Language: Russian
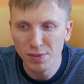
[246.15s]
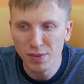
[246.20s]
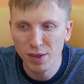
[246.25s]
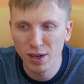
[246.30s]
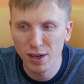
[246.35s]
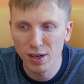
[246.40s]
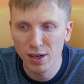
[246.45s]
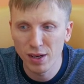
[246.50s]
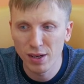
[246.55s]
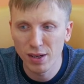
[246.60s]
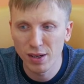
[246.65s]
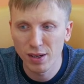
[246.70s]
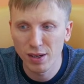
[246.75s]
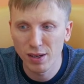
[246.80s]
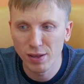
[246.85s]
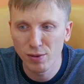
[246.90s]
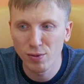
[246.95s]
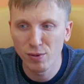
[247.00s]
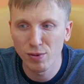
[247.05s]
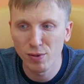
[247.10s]

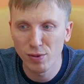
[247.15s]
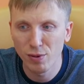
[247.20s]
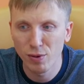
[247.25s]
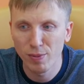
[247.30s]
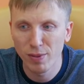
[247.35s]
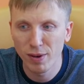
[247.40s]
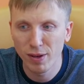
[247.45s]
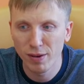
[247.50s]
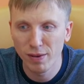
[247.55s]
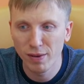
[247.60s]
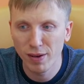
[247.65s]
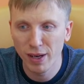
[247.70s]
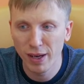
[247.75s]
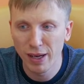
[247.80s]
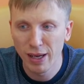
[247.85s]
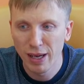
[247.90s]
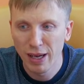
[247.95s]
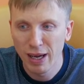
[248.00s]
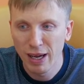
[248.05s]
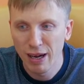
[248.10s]
э, ну, грубо
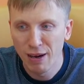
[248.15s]
говоря,